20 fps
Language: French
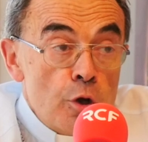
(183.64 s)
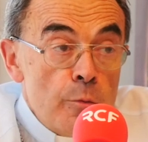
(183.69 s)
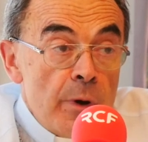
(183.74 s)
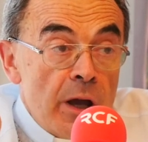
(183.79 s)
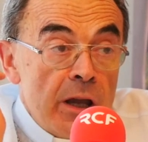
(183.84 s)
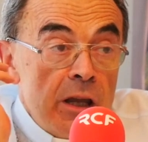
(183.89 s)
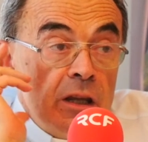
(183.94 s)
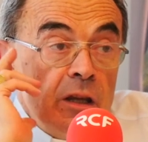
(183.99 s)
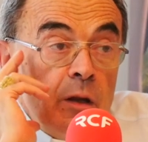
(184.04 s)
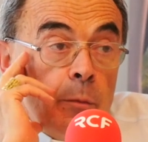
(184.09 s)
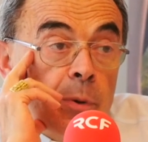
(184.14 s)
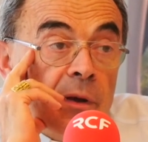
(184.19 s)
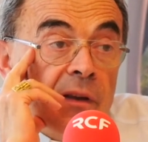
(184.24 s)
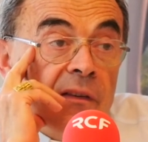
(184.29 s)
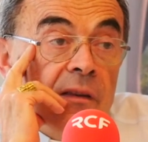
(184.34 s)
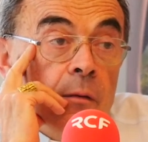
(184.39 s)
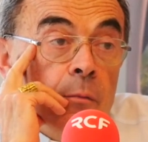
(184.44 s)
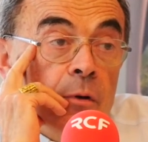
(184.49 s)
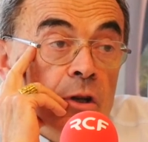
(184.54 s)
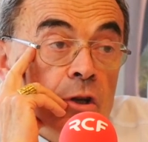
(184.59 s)
il m'a rien dit
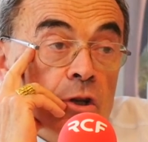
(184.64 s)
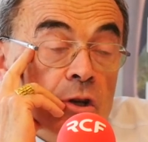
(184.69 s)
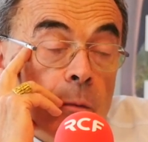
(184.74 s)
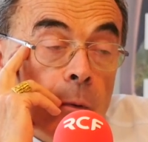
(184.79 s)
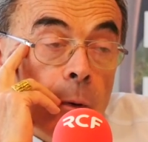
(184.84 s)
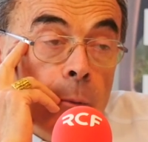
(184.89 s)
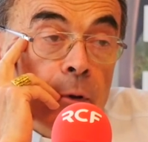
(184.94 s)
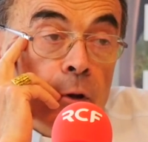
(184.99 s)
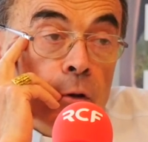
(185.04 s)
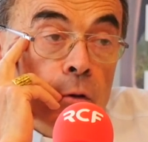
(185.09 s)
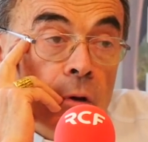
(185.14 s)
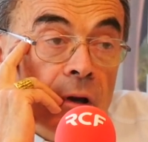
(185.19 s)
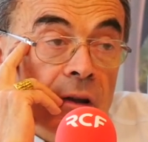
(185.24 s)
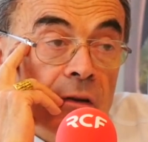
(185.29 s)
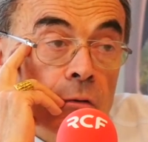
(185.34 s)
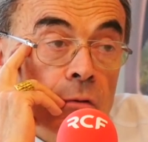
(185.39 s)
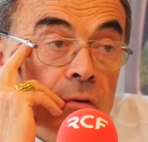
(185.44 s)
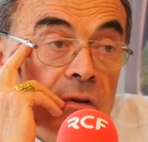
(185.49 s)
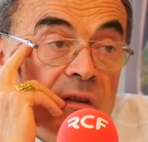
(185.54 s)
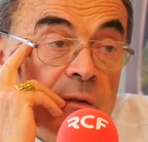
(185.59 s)
Il m'a dit j'aimerais bien que tu
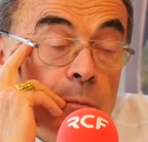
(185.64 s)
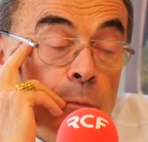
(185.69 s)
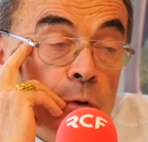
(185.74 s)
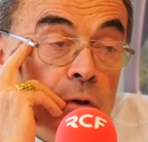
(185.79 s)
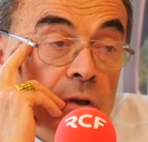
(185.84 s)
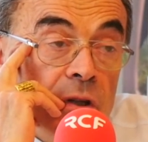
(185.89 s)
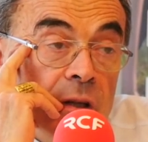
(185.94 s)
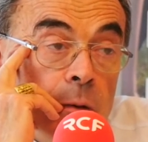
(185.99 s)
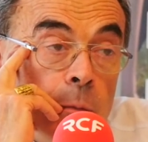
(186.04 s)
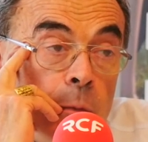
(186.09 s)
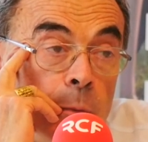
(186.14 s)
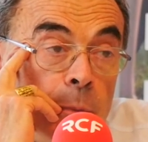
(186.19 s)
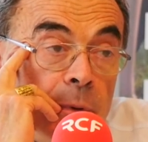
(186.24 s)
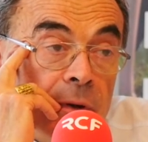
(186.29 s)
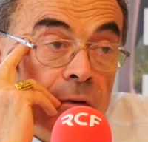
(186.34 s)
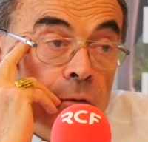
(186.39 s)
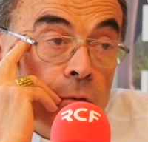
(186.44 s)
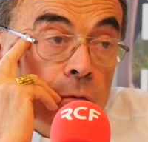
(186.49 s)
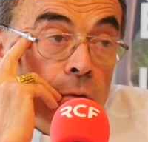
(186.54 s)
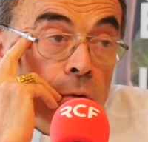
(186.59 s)
restes disponible
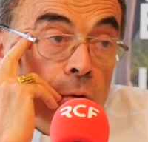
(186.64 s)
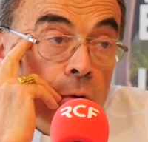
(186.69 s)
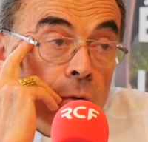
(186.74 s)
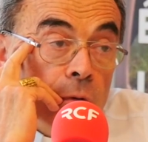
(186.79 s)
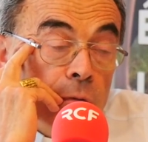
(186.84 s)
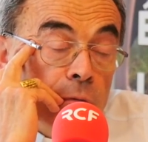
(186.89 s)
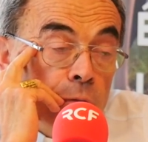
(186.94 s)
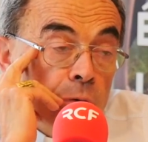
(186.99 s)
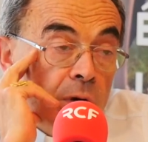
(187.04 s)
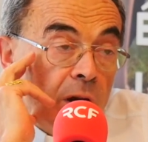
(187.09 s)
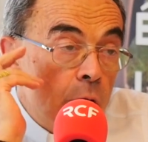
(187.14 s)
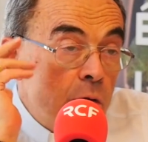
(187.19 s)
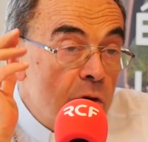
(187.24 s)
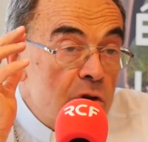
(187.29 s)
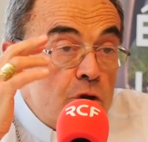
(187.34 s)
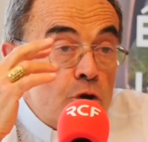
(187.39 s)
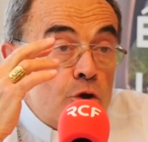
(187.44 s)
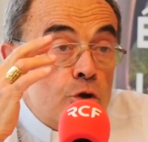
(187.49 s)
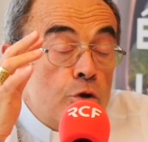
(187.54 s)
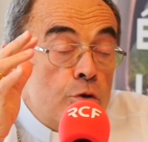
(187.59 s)
parce que, vu la
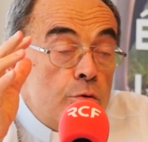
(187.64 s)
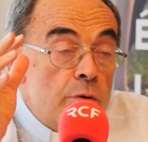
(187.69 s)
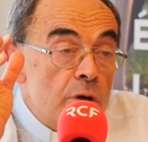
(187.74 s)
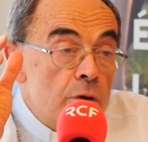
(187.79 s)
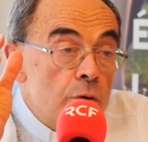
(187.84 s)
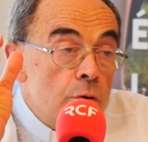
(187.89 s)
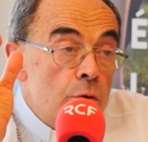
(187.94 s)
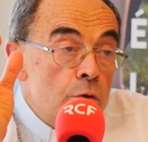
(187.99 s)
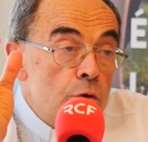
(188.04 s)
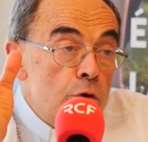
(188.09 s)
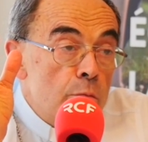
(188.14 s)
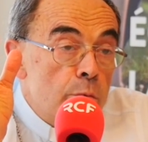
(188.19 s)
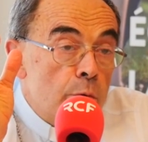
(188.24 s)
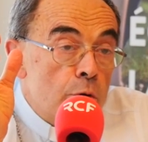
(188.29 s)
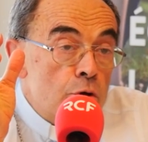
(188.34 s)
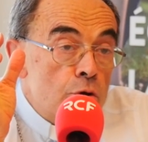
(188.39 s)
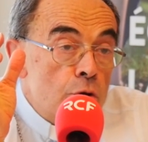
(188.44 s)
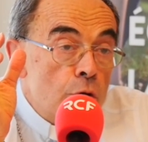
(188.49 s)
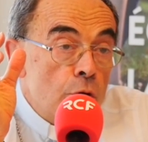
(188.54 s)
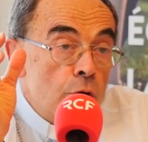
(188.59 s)
connaissance que tu as du
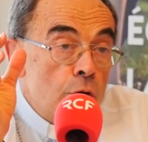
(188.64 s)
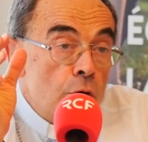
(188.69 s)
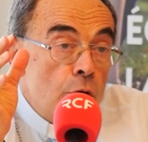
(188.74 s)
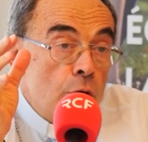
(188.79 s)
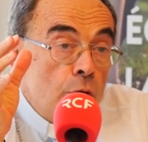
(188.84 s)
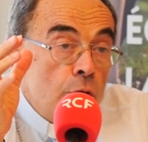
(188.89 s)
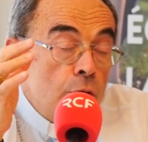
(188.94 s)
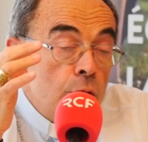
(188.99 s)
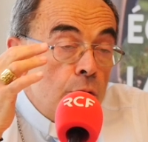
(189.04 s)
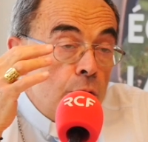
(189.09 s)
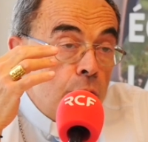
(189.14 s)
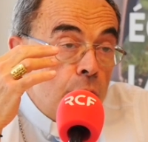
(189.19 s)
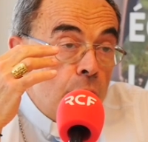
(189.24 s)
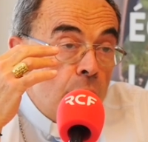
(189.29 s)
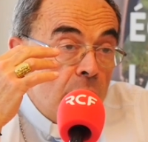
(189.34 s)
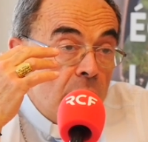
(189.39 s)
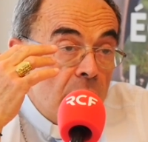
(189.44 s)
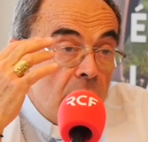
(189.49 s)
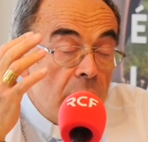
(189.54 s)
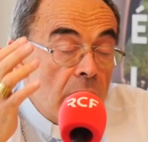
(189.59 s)
Proche-Orient, de
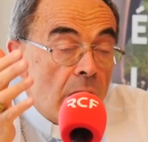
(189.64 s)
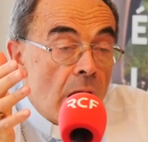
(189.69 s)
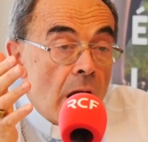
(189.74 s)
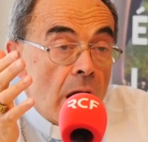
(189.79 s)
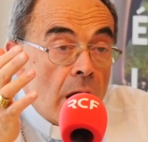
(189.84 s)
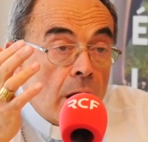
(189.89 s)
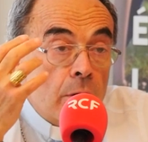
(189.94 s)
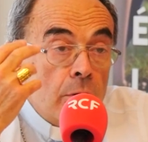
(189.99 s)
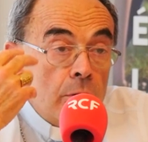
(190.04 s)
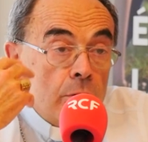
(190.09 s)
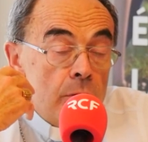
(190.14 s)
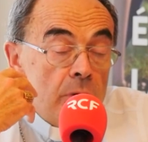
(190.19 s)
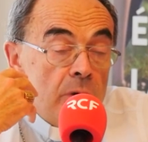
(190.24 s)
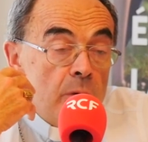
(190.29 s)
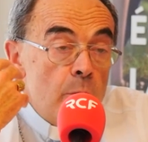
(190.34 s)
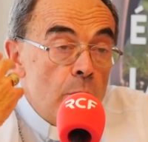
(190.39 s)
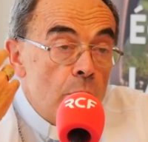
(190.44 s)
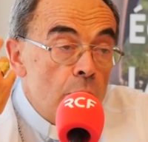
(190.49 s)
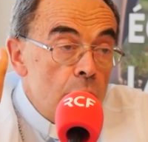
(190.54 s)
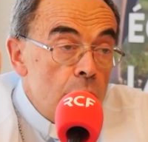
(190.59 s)
l'Irak, du
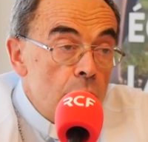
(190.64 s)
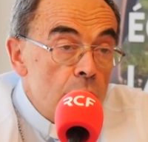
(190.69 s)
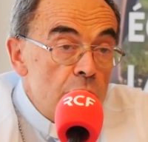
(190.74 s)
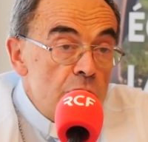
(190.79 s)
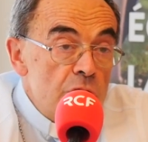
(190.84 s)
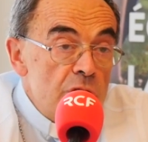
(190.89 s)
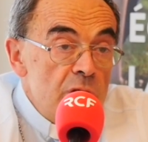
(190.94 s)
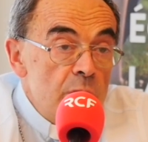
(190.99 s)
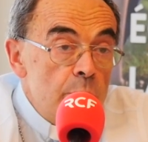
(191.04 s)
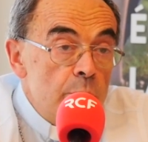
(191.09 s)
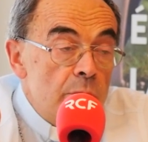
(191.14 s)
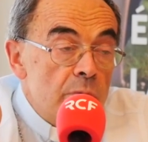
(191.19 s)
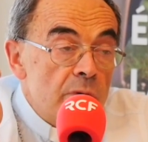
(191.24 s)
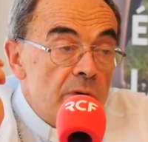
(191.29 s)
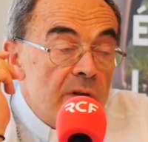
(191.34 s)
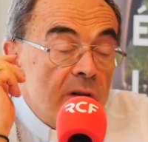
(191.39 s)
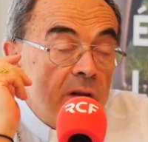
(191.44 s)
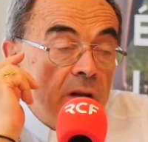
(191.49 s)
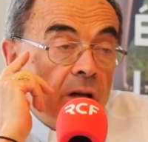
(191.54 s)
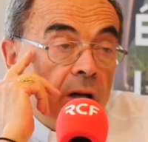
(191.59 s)
Liban, de l'Égypte,
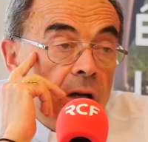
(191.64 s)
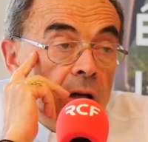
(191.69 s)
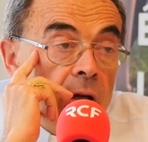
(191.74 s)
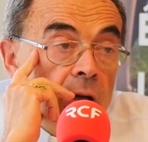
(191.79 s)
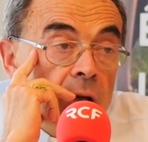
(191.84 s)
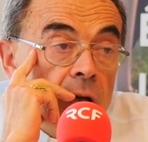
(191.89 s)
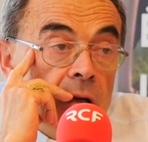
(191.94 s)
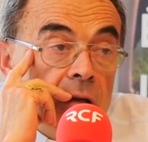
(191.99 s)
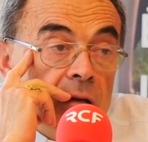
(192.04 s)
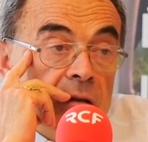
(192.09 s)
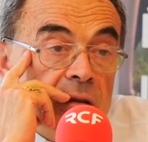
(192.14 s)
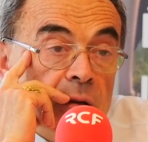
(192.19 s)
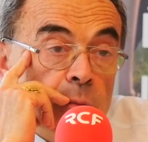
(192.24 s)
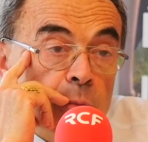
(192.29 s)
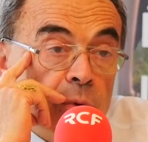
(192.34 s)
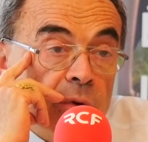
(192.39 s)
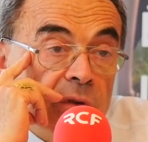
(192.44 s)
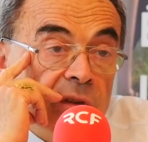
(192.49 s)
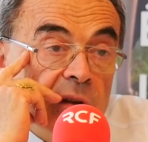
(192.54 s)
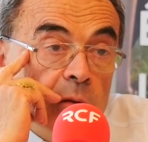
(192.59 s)
etc., c'est
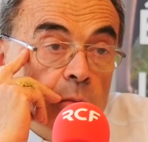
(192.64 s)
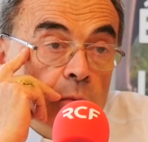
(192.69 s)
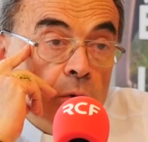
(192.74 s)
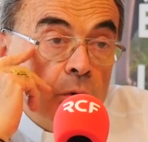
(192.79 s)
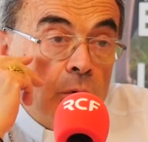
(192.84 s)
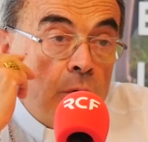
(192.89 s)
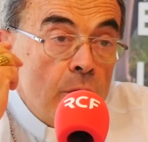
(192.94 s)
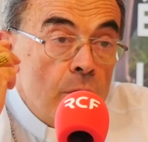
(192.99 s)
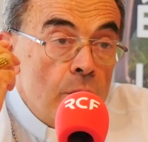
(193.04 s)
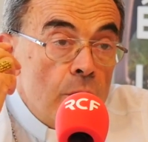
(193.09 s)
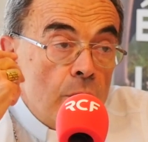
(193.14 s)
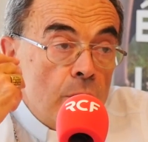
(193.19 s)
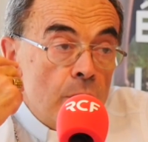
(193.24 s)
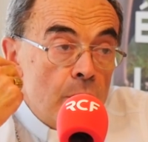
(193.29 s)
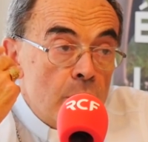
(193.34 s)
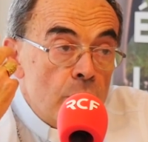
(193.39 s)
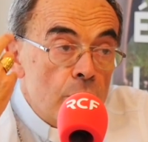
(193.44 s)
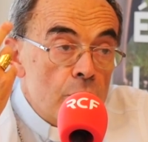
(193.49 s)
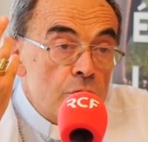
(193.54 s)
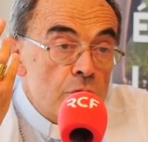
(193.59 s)
possible que,
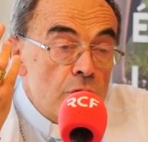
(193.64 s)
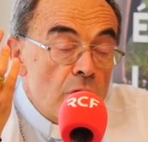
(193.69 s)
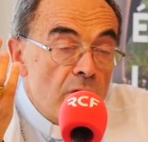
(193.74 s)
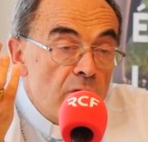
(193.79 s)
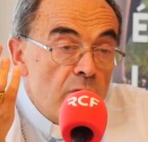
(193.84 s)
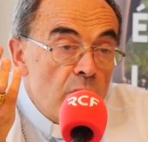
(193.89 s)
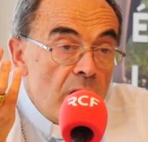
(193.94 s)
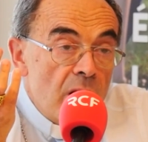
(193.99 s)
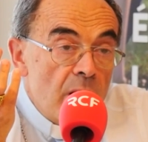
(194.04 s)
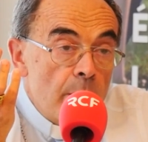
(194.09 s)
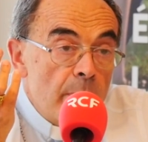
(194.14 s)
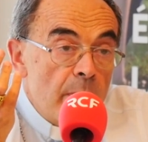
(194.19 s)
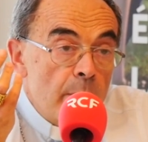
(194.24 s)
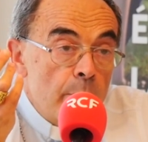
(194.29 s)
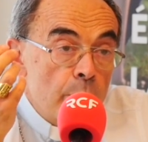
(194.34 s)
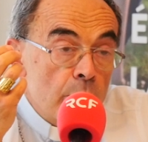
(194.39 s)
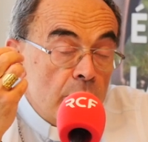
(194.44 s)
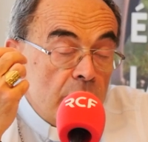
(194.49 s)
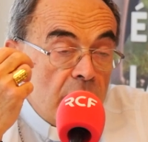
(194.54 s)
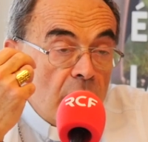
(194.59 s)
je t'envoie là-bas
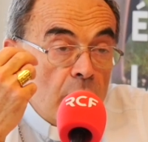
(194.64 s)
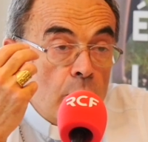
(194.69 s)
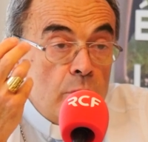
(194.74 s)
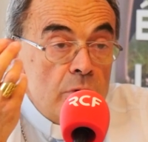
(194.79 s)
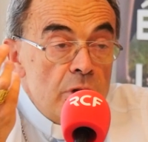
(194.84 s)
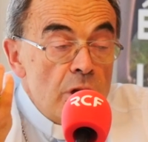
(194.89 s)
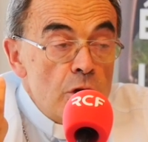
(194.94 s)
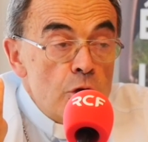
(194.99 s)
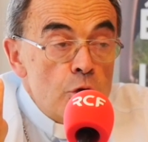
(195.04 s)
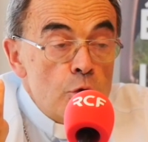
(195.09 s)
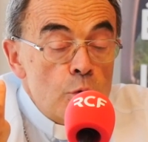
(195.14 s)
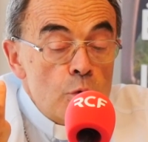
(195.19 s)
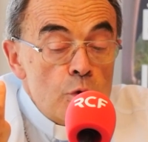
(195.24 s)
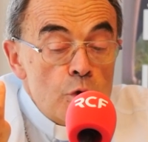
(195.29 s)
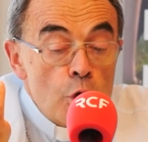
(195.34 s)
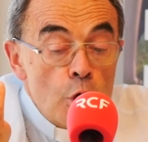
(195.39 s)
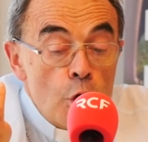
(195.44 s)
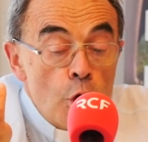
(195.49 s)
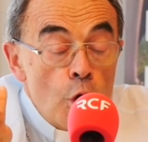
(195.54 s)
pour telle ou telle chose.